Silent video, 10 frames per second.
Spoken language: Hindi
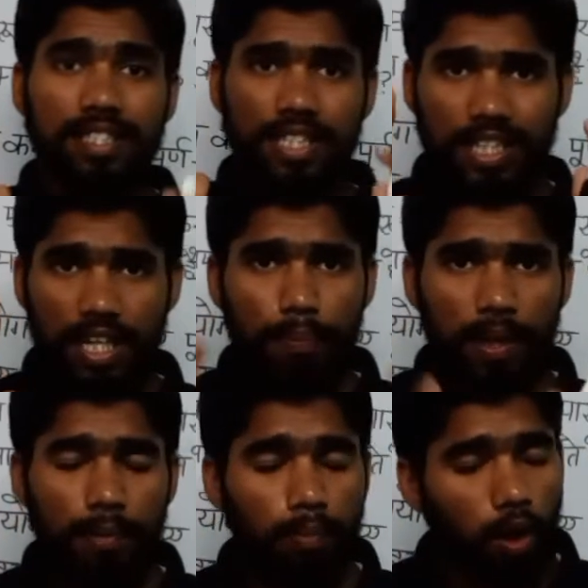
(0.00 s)
जितने
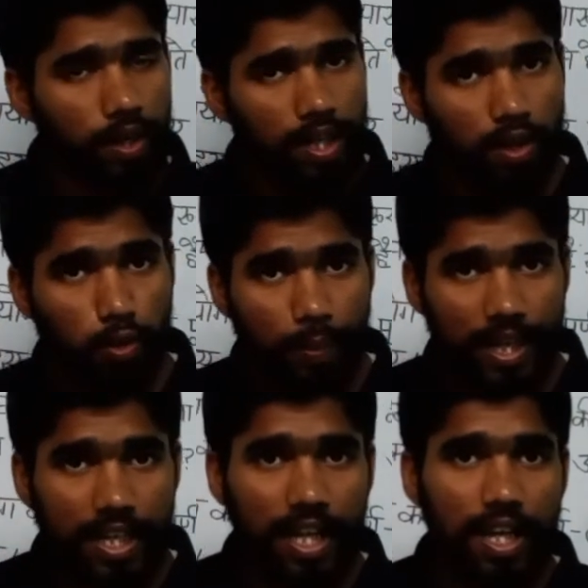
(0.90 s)
भी इम्पॉर्टेंट
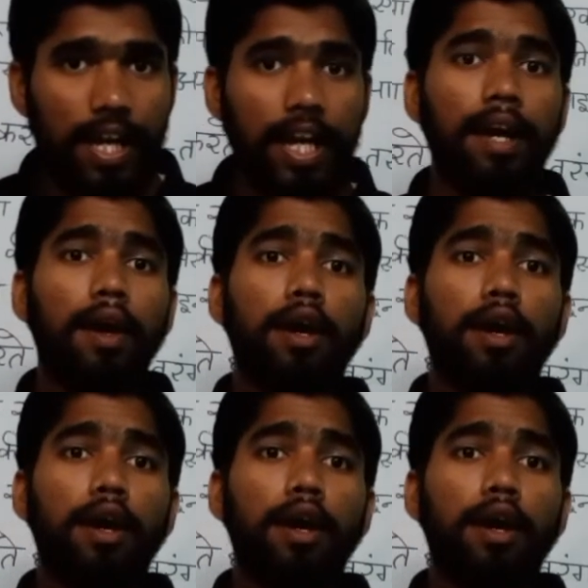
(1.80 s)
न्यूमेरिकल हैं